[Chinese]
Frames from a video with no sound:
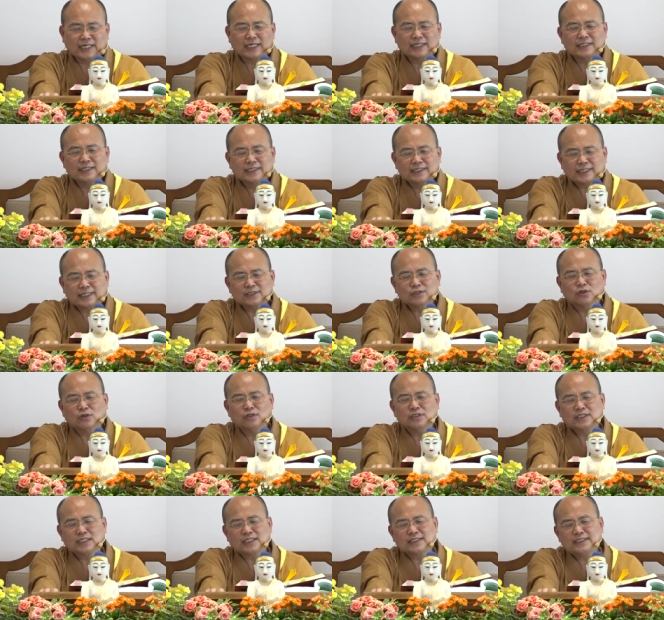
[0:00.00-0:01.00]
看，他
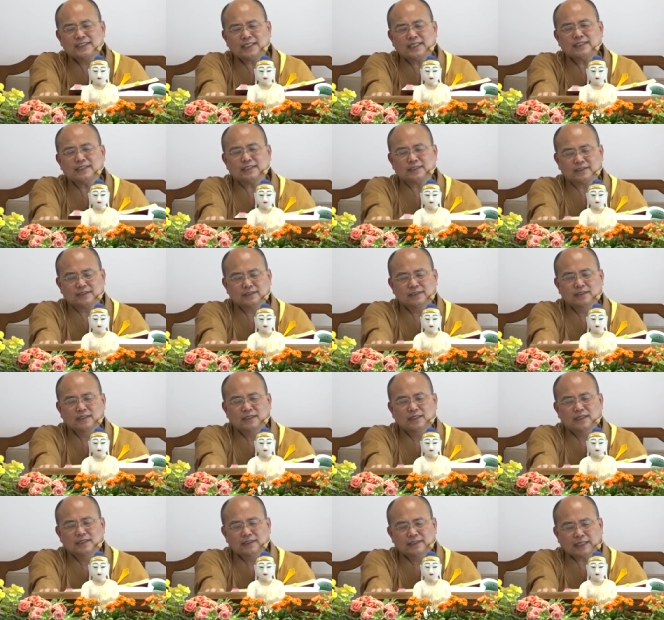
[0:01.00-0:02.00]
说这个仙女，
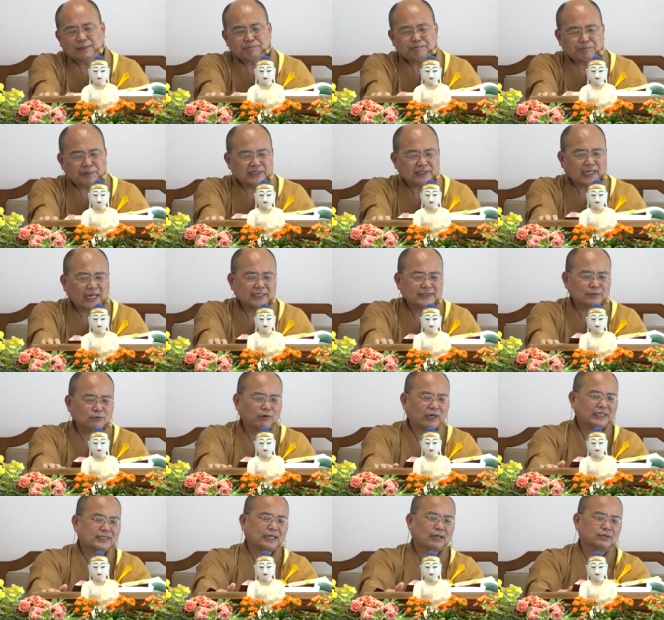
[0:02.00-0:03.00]
她本来是
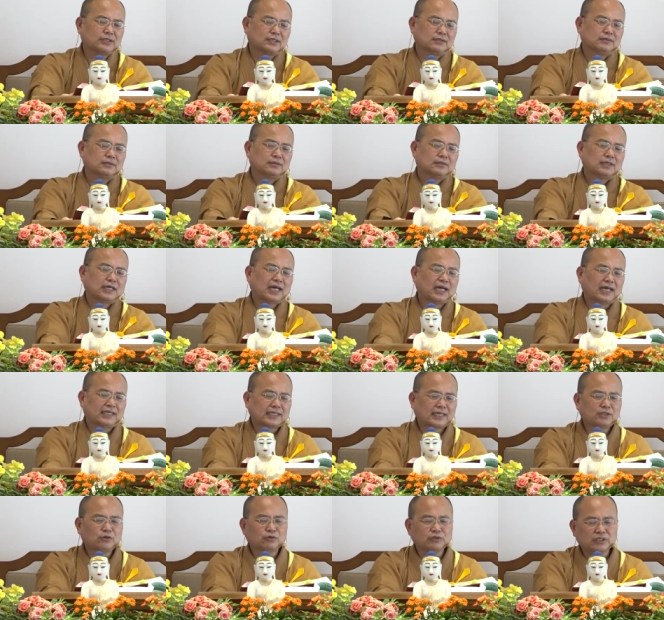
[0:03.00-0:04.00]
外道的啊，
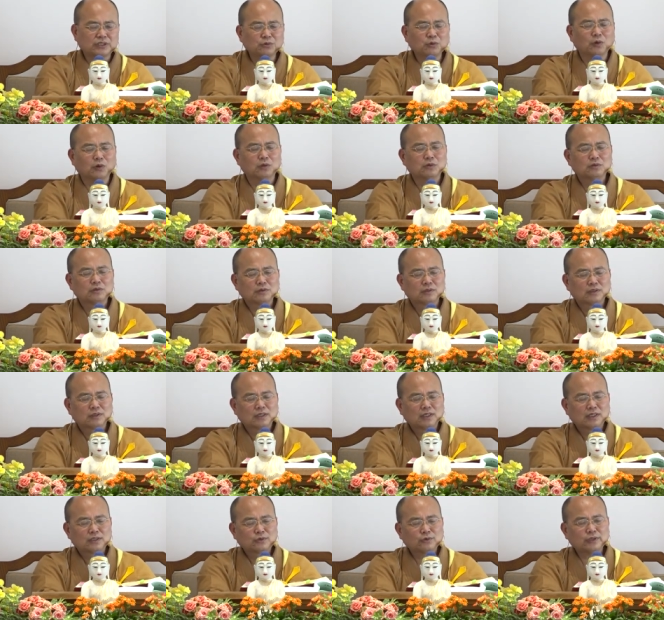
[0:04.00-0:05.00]
她有疑惑，
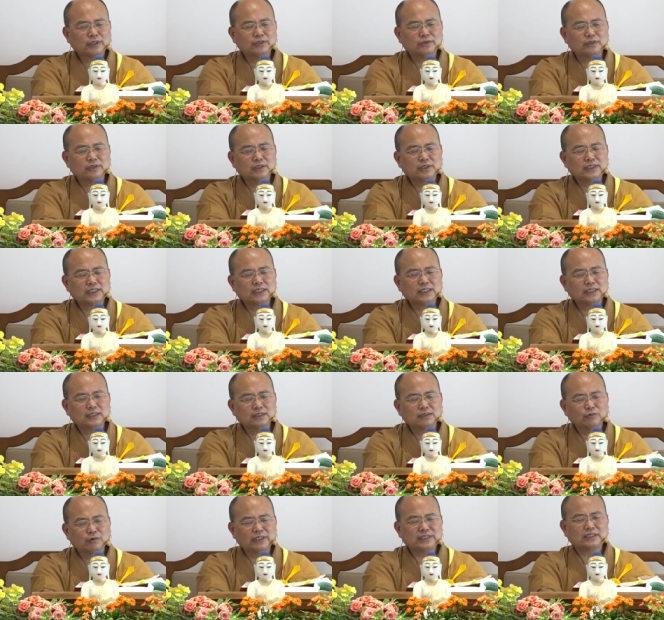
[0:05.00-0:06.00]
对于这
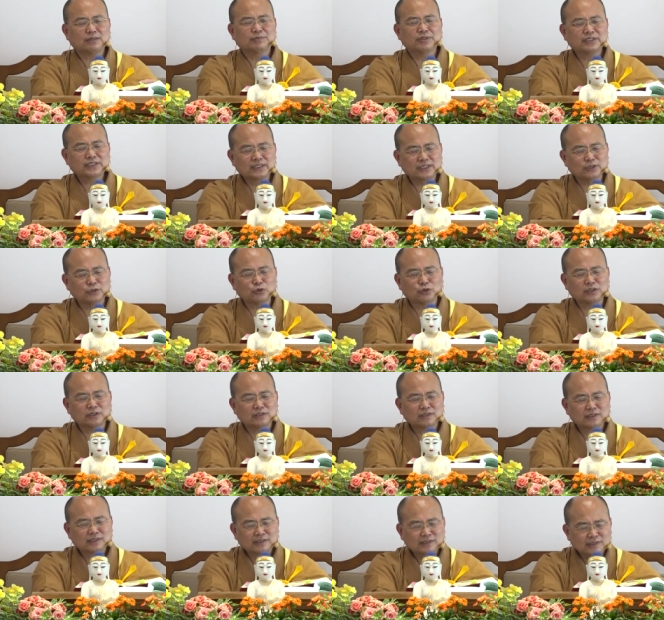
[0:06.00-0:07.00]
个为什么世尊
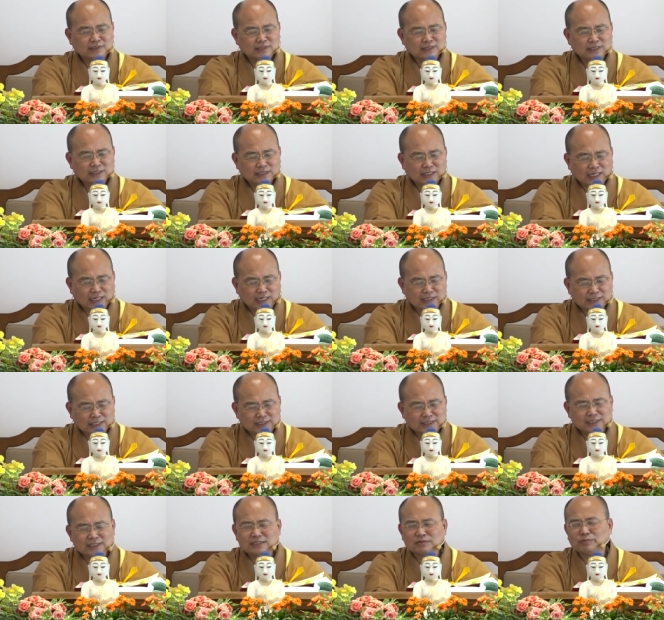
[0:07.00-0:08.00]
啊，她
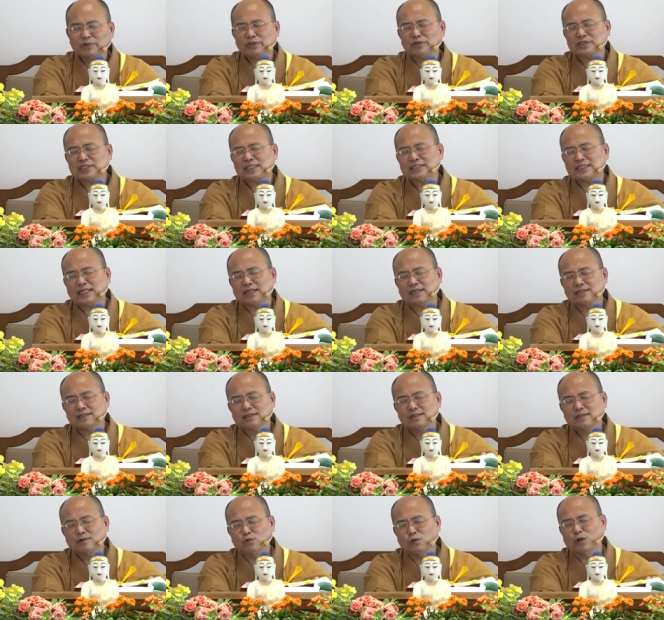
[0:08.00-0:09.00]
其实没有在讲
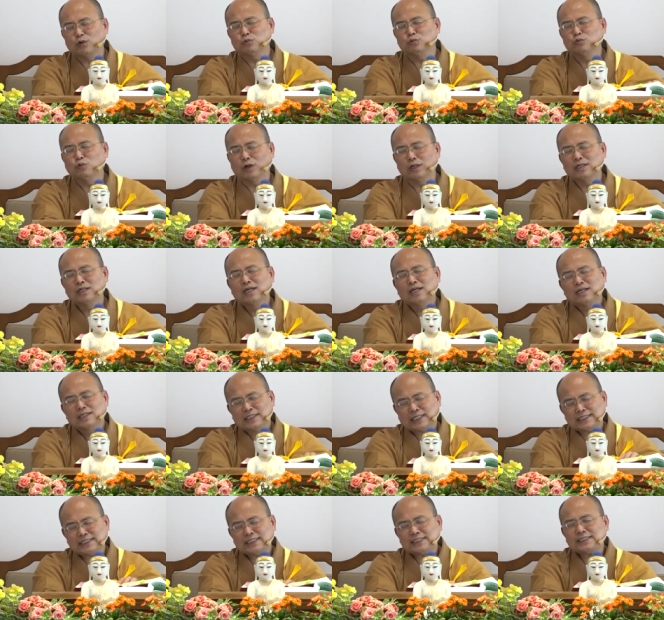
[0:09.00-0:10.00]
我无我，
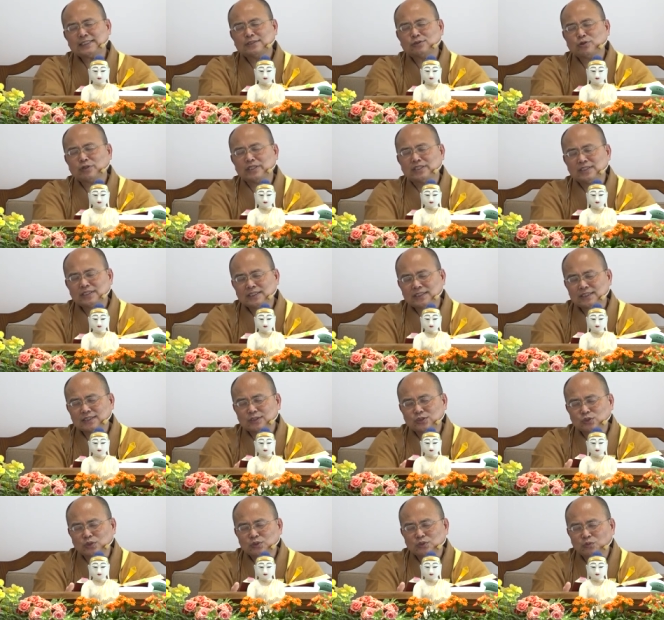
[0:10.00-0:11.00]
她其实对于
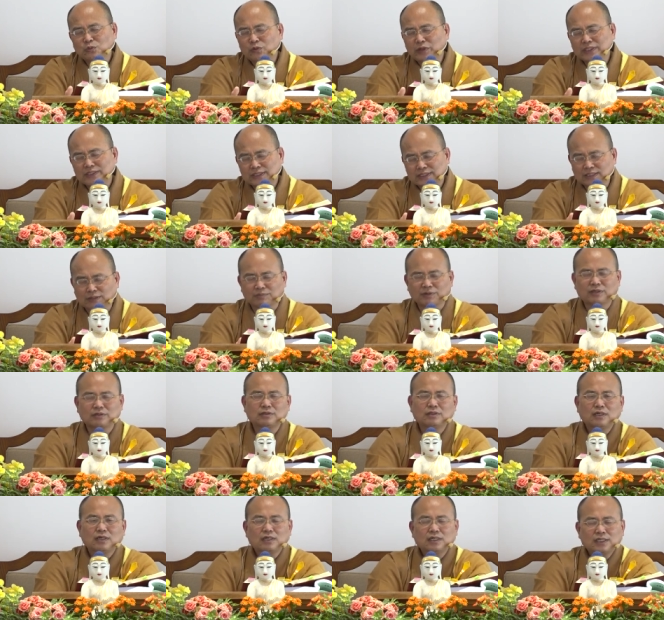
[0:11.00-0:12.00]
世尊为什么
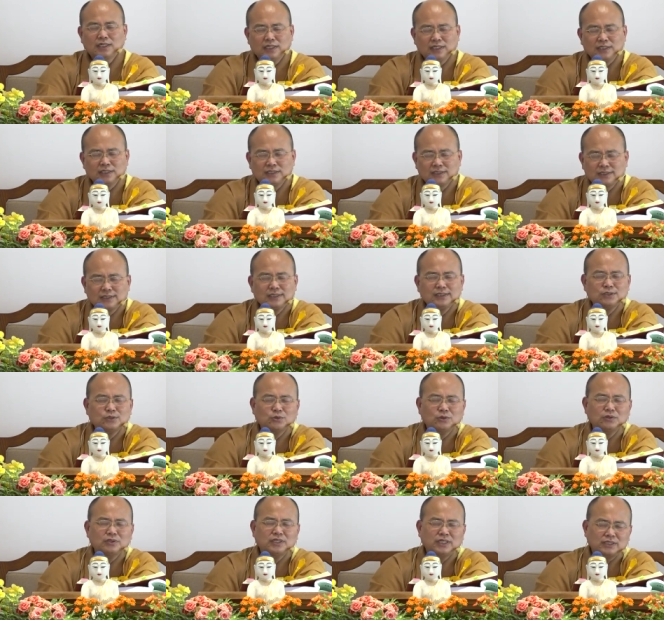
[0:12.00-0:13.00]
可以据
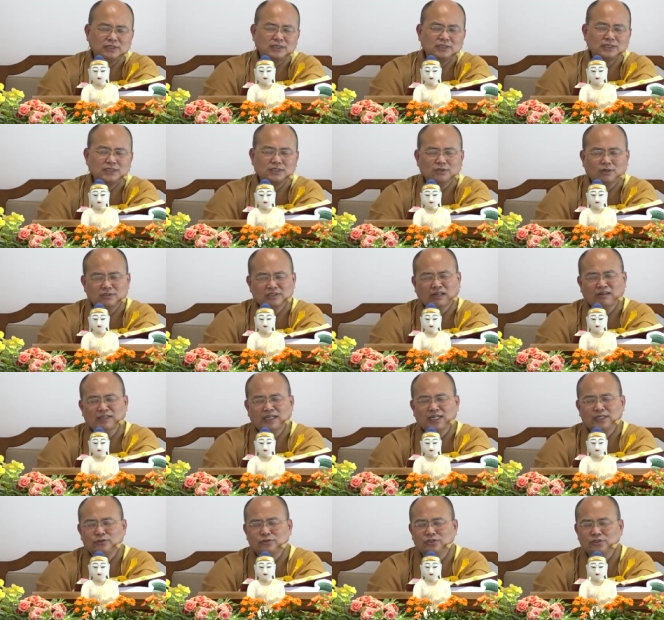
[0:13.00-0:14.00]
说人死后到
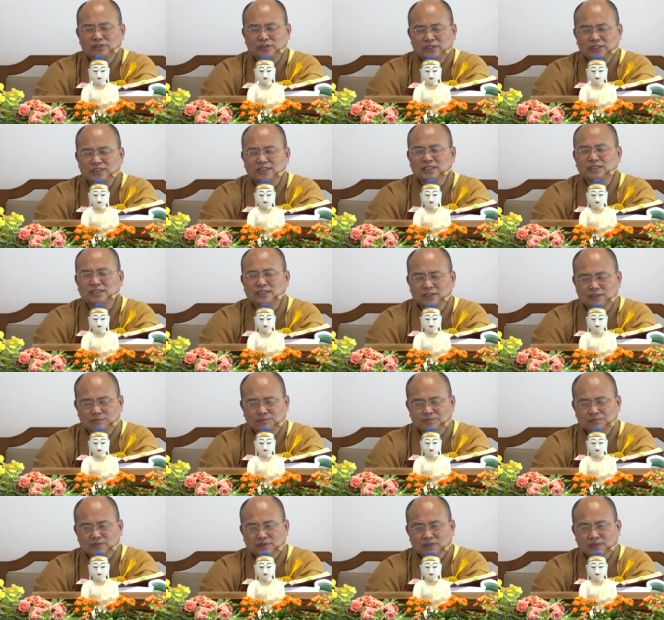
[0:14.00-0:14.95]
哪里去这件事，